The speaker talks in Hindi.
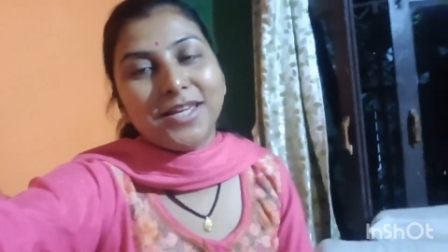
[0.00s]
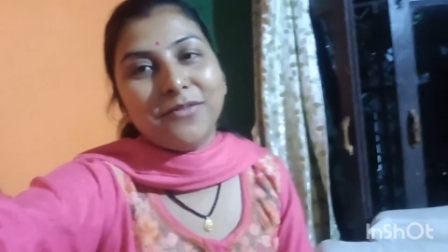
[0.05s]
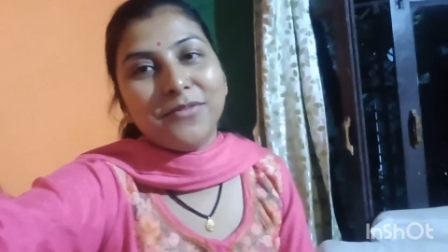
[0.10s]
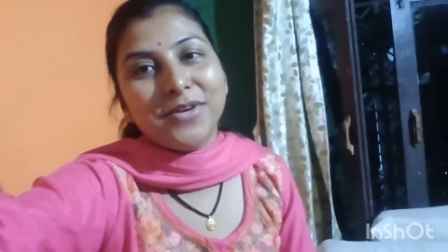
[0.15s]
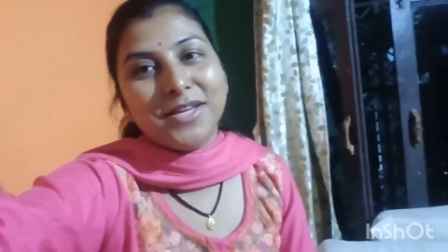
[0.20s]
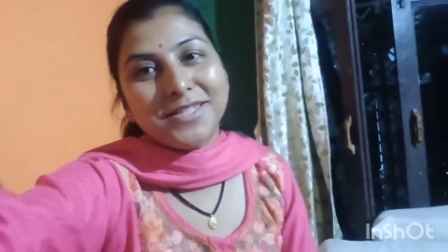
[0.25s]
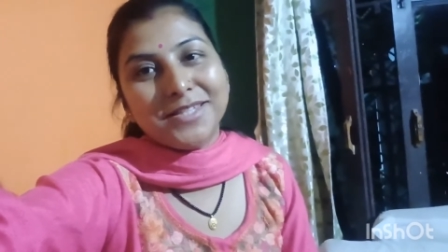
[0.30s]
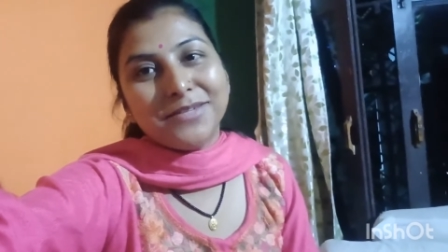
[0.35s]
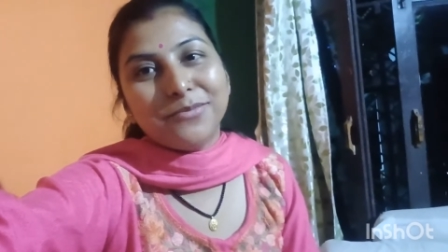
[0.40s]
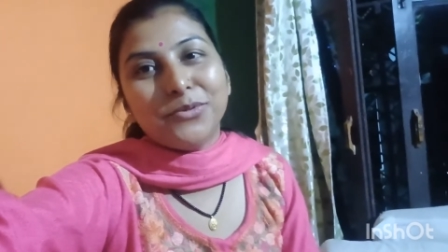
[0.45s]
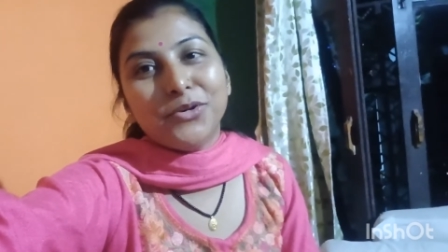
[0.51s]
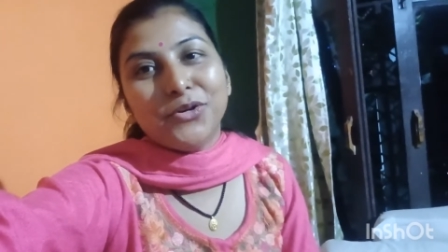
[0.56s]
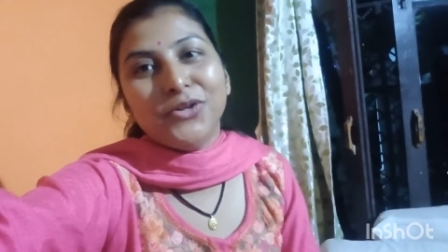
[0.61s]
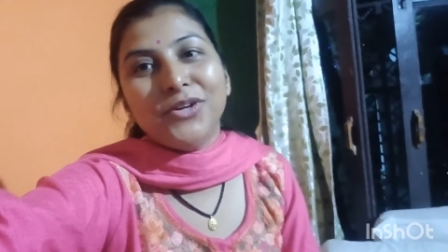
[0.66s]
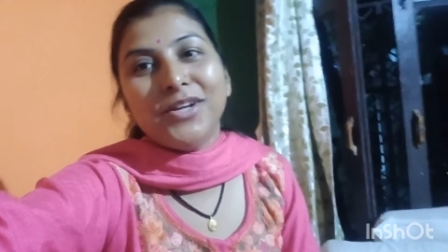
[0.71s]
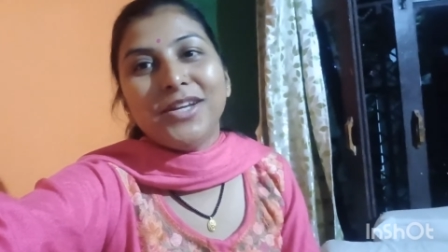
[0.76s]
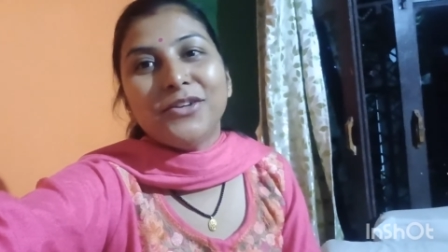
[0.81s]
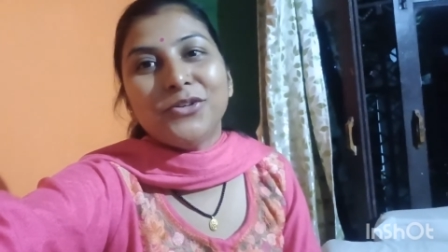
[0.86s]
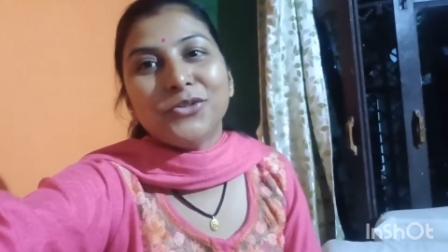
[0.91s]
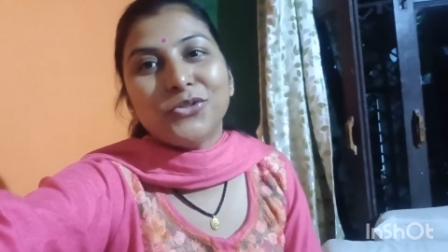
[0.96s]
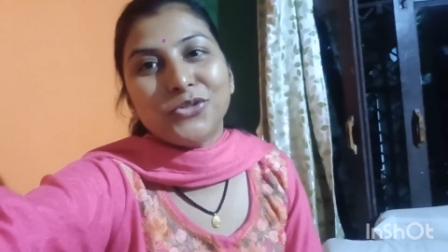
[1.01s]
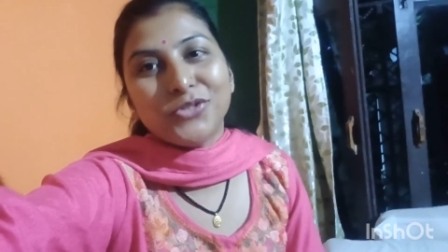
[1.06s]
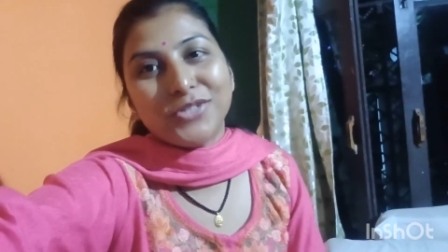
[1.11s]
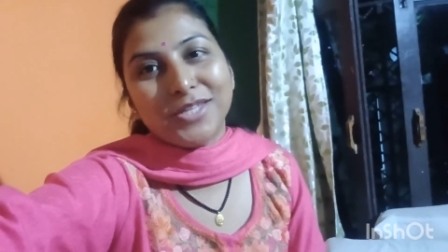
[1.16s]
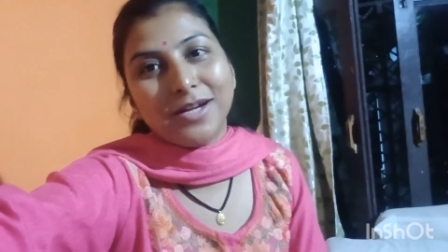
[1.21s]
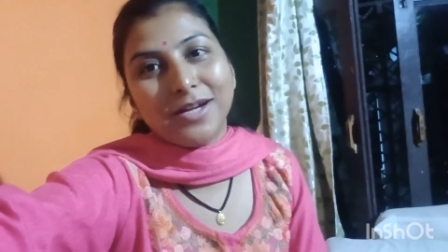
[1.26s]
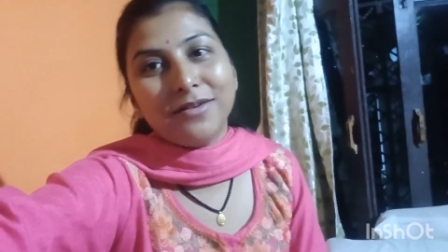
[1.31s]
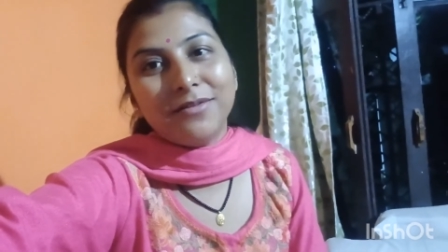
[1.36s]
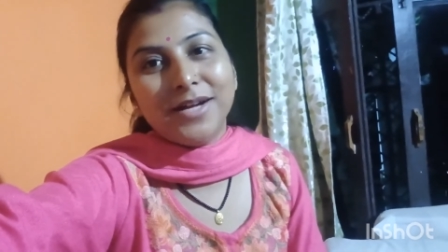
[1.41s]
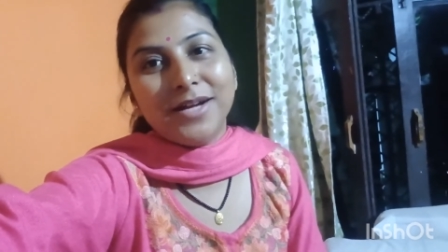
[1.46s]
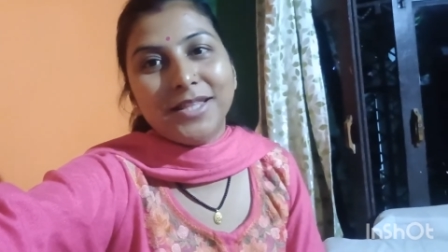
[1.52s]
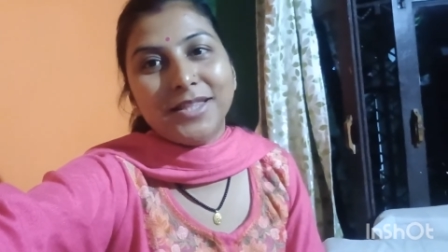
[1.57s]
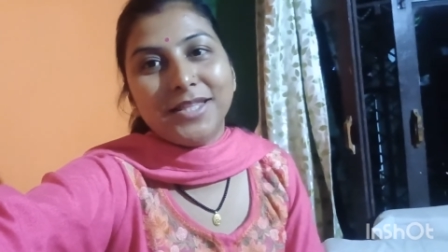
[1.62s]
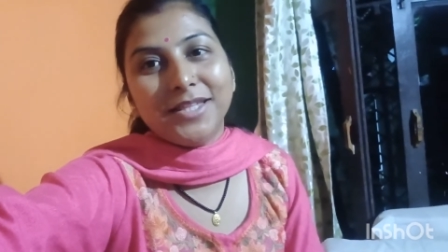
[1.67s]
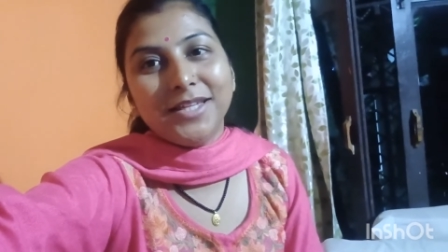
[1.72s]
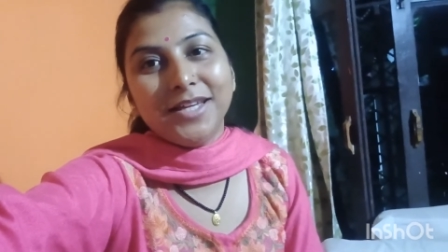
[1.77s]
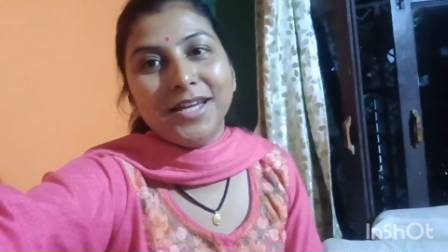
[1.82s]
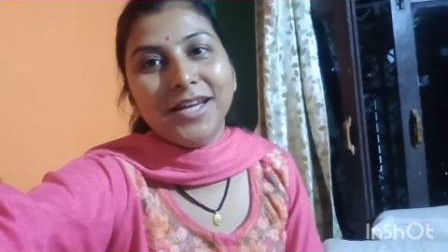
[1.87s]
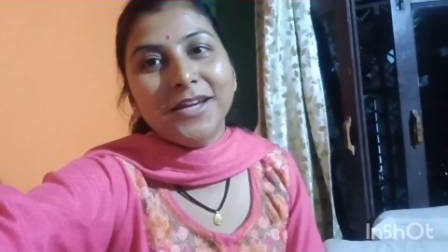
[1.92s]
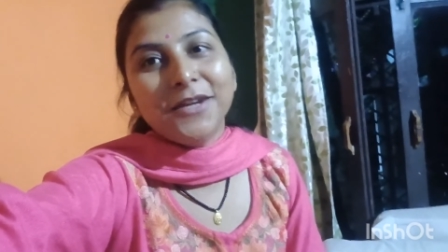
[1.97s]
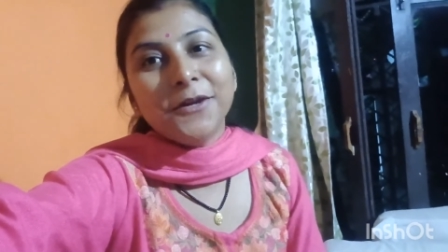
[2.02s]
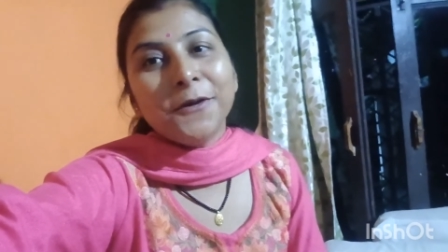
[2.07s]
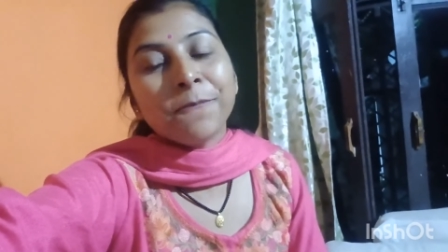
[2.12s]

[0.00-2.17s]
कि मैं ऐसे बोल रही हूँ तो शर्म आती है